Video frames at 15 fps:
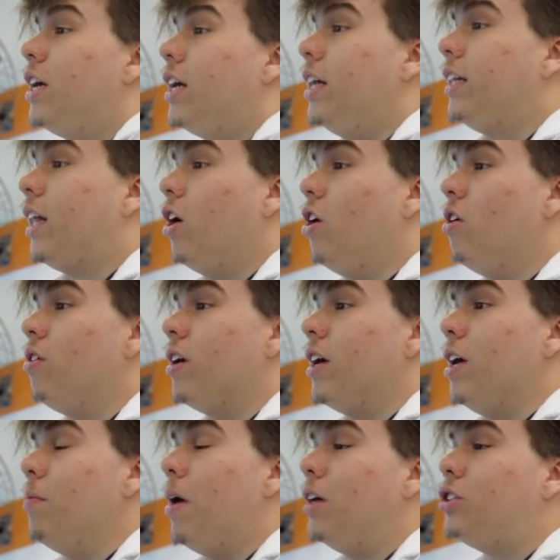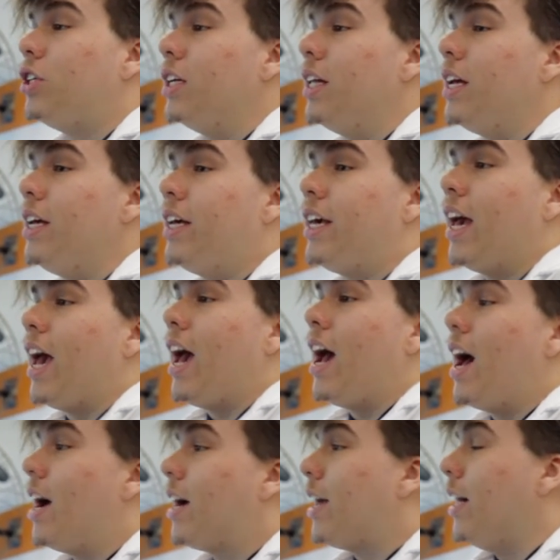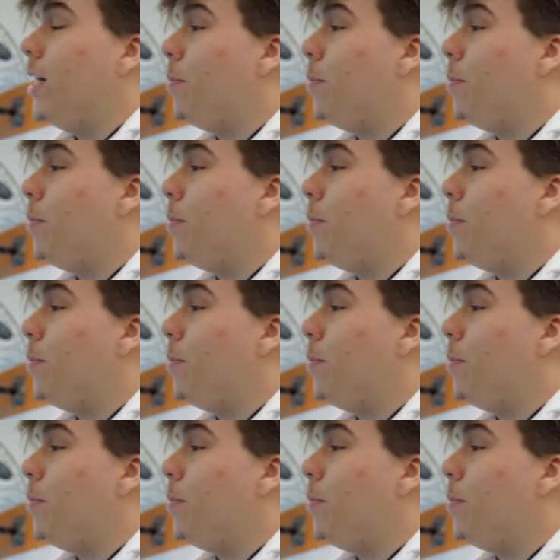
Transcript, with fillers: inerente que é o professor nunca vai